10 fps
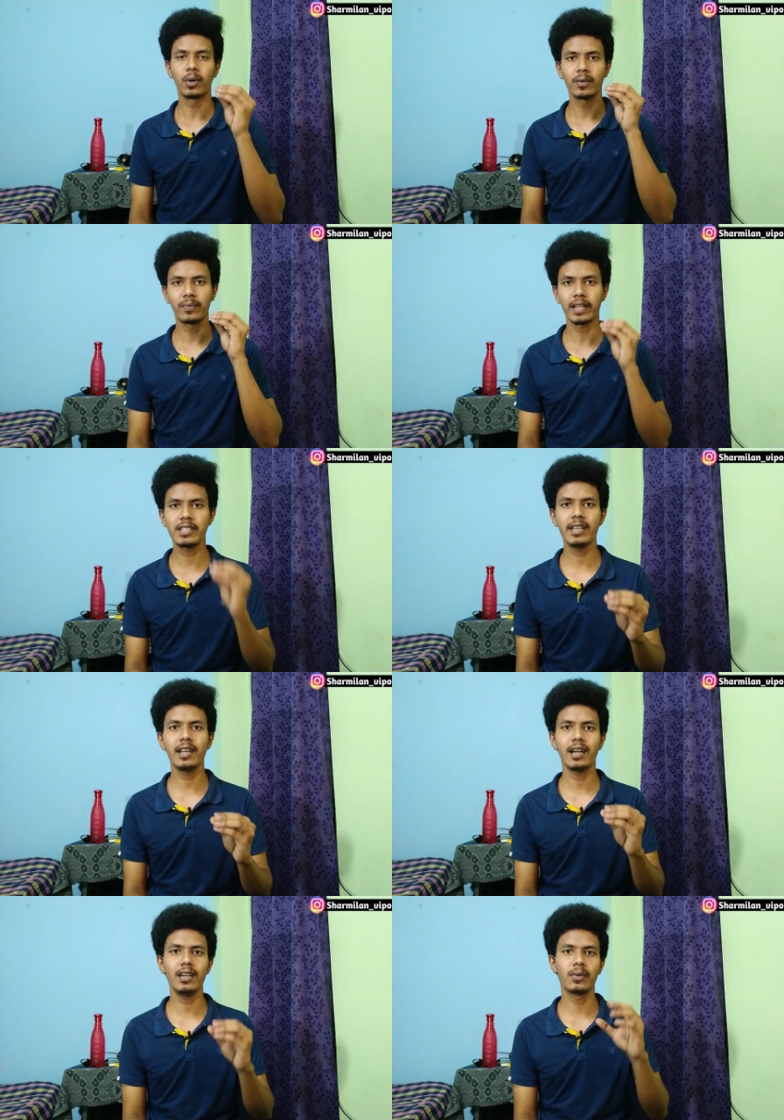ஒரு
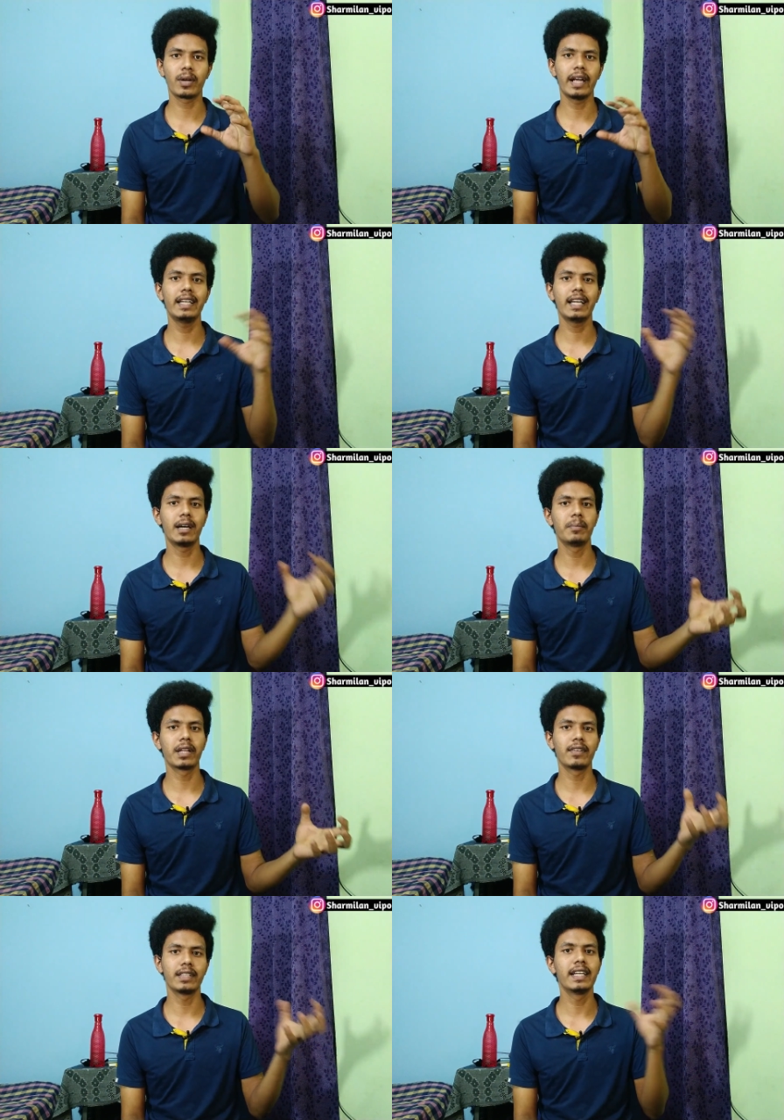ஃப்ரெஷராக ஒரு ஐடி
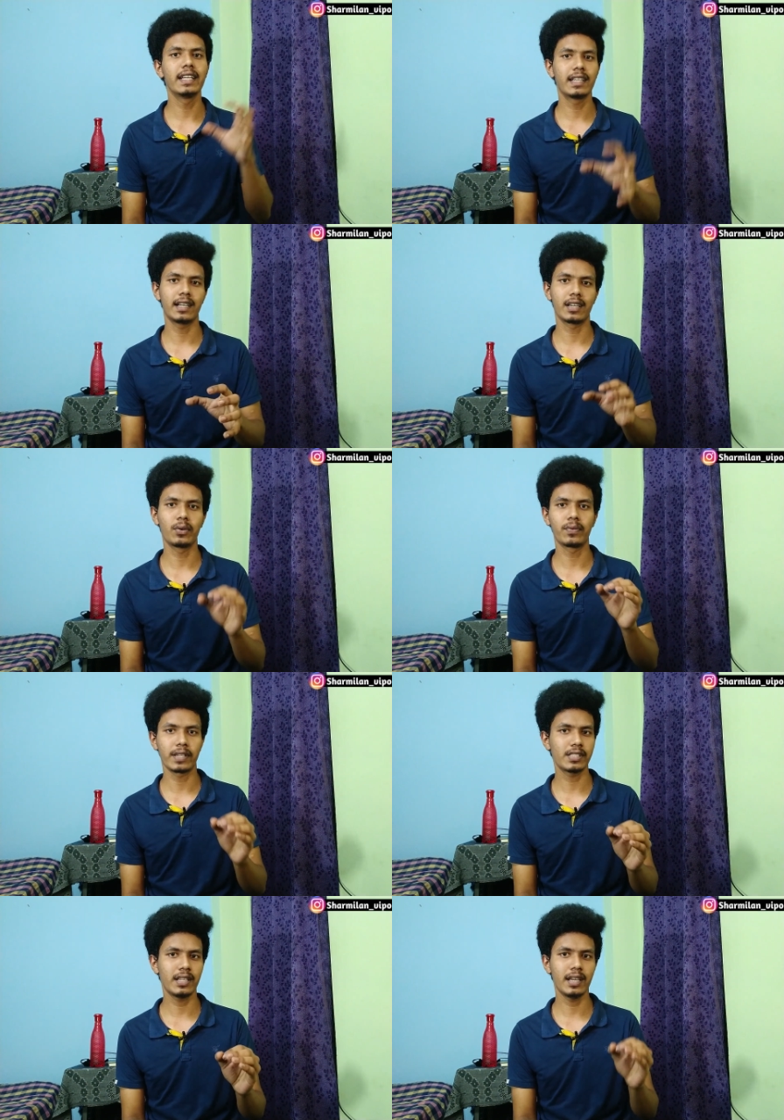கம்பெனியை வந்து எடுக்கிறாங்க ஒரு
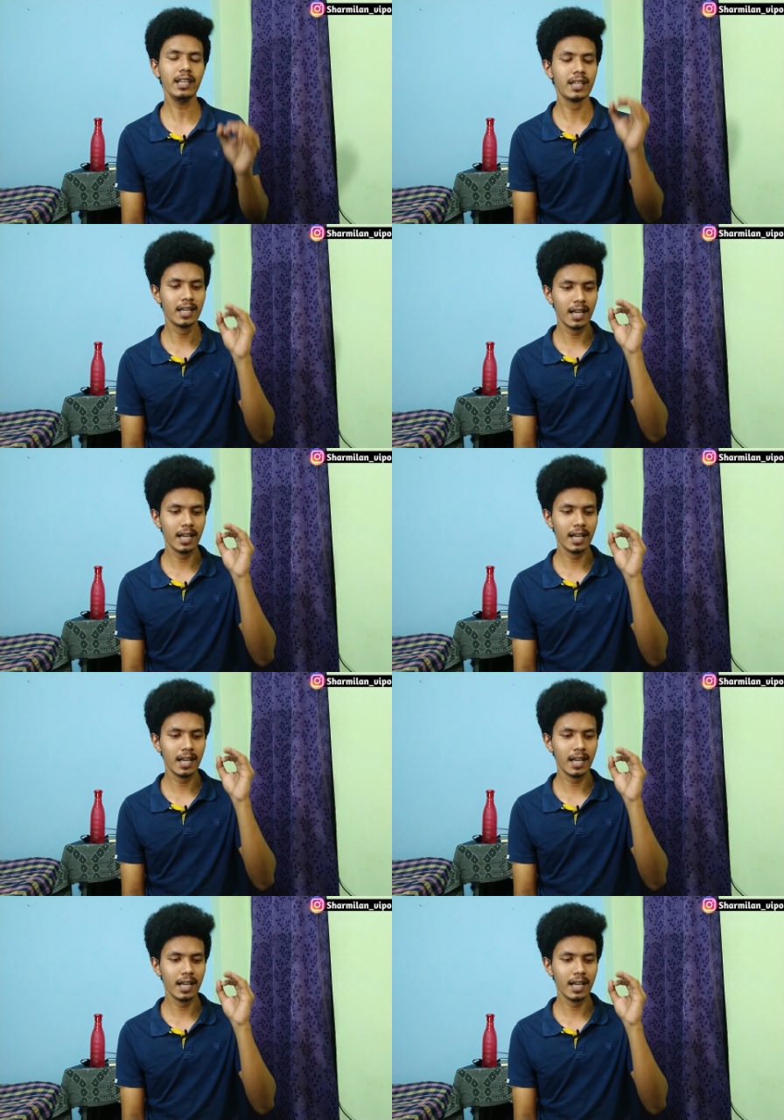ஃப்ரெஷரை